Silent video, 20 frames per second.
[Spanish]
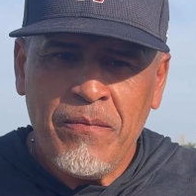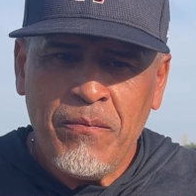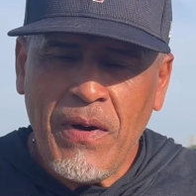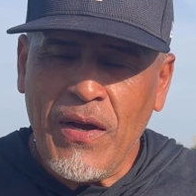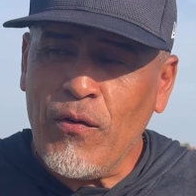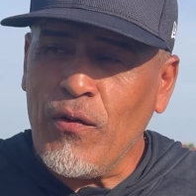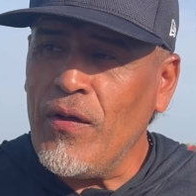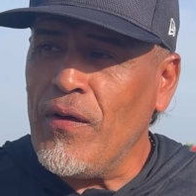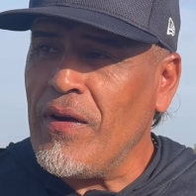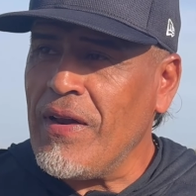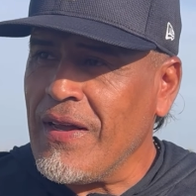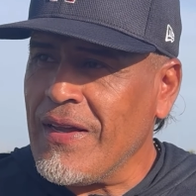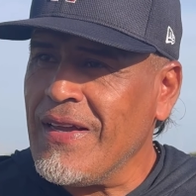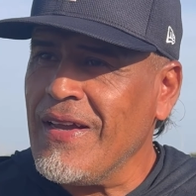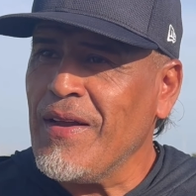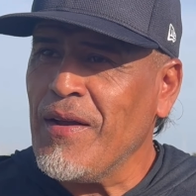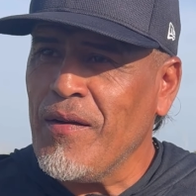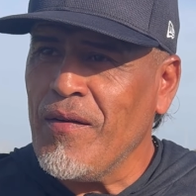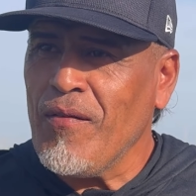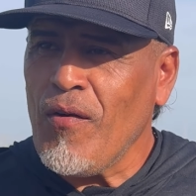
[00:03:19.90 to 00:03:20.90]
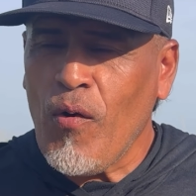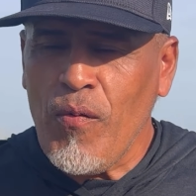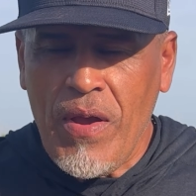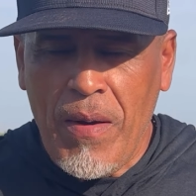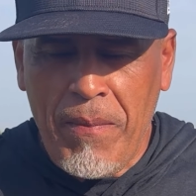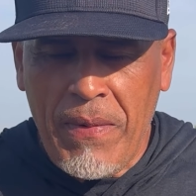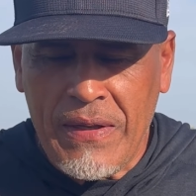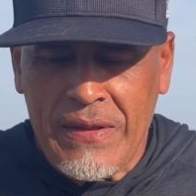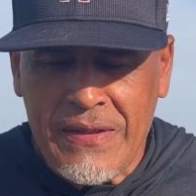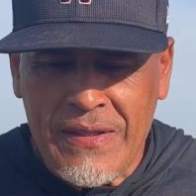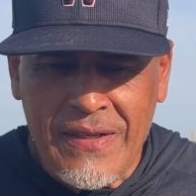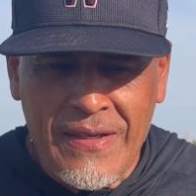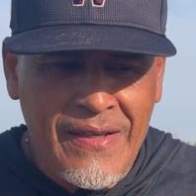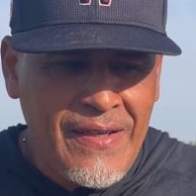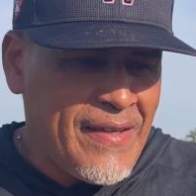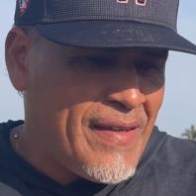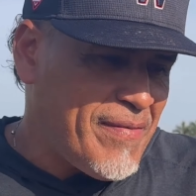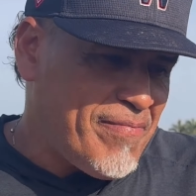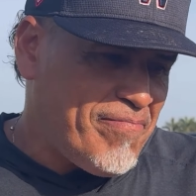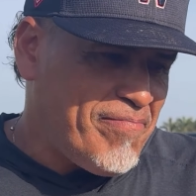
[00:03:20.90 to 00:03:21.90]
Bueno, de verdad que
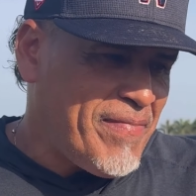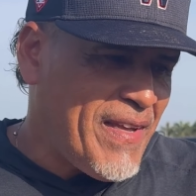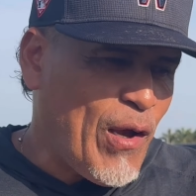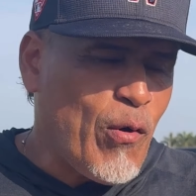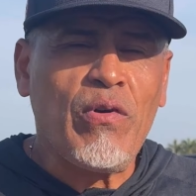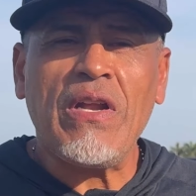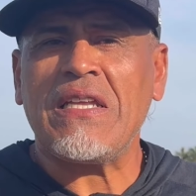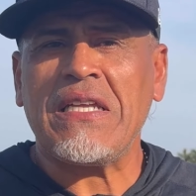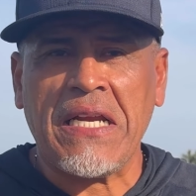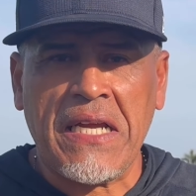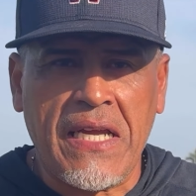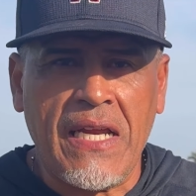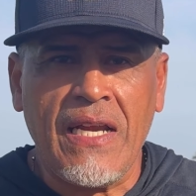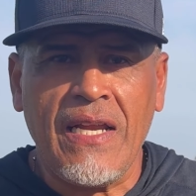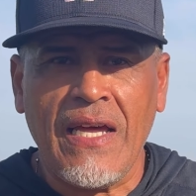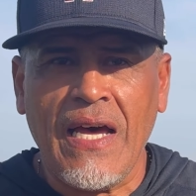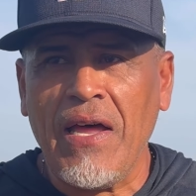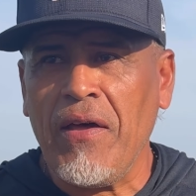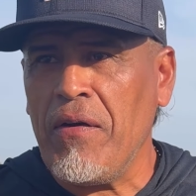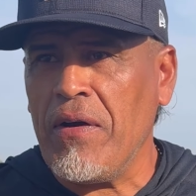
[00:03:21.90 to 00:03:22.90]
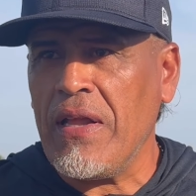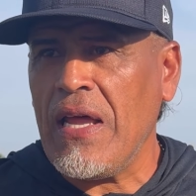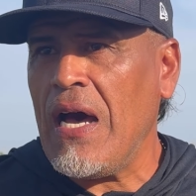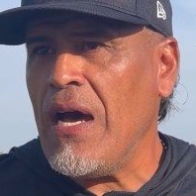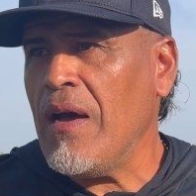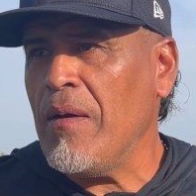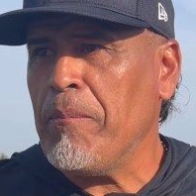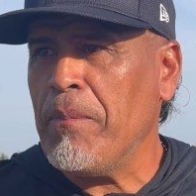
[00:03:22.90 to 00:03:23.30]
obviamente es una tranquilidad, de verdad,